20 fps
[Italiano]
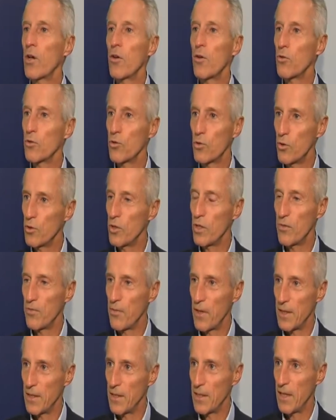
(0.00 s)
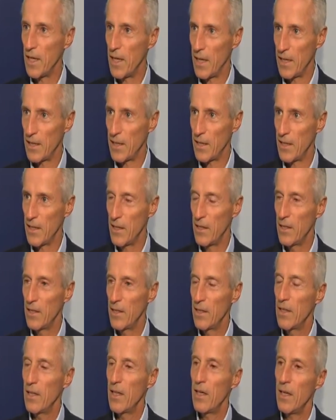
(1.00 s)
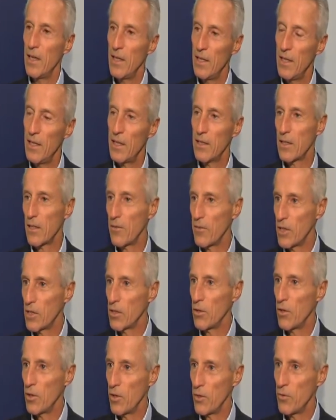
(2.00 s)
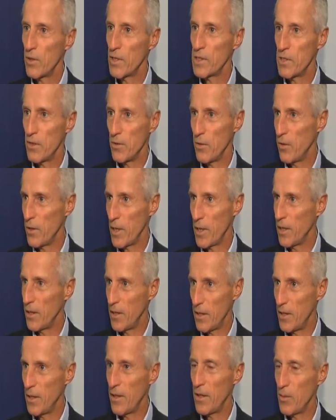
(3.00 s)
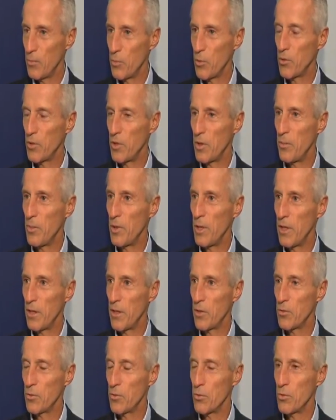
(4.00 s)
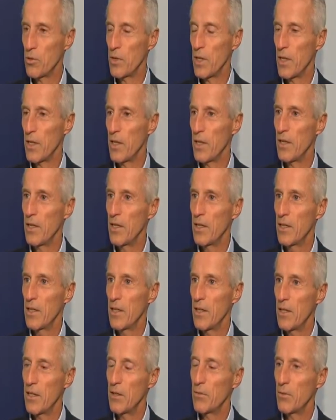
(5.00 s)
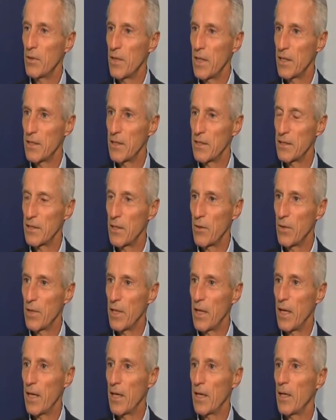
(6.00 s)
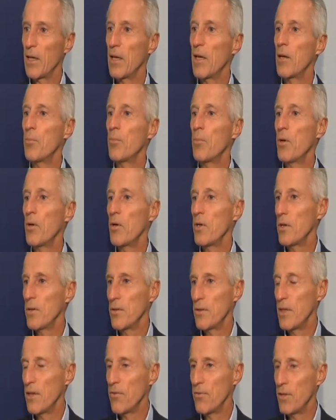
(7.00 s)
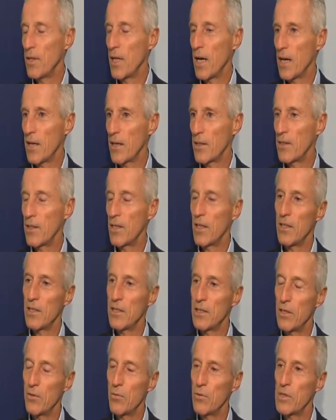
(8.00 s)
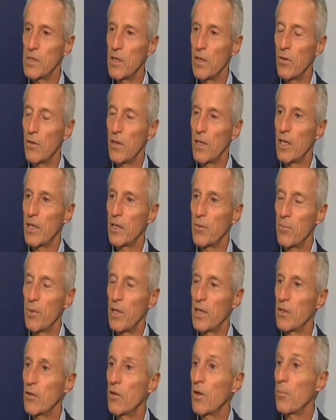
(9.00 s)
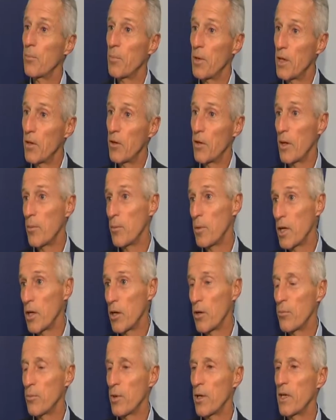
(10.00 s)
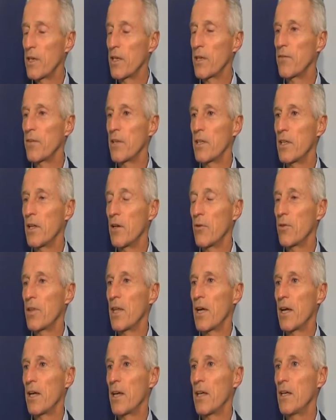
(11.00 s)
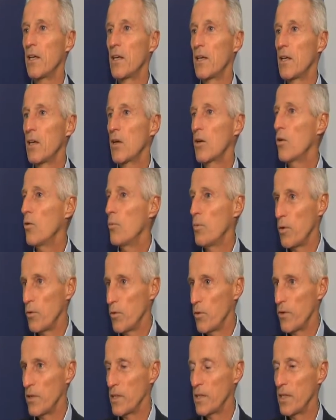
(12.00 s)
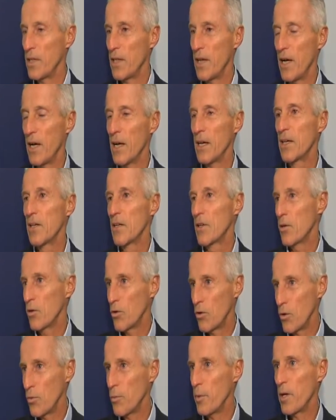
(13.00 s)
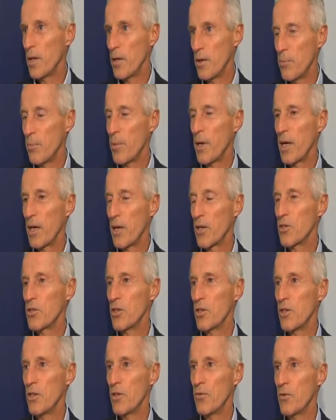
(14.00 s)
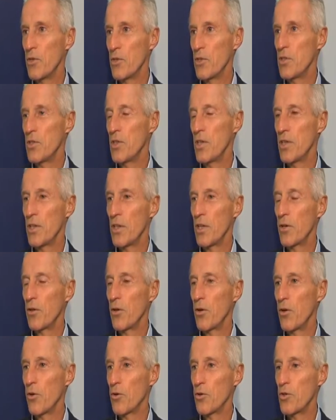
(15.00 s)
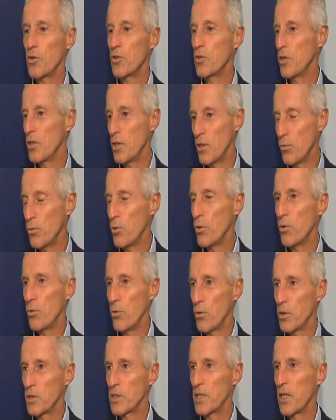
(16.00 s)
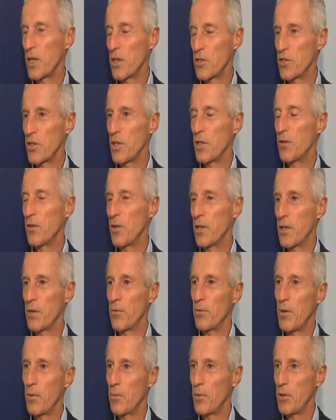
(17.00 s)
non soddisfatte da altri. E lì attraverso l'innovazione è possibile raggiungere risultati straordinari e poi di affidarsi a istituzioni che spesso la piccola e microimpresa vede lontane come l'università, come i parchi scientifici e tecnologici di cui uno sta nascendo anche qui a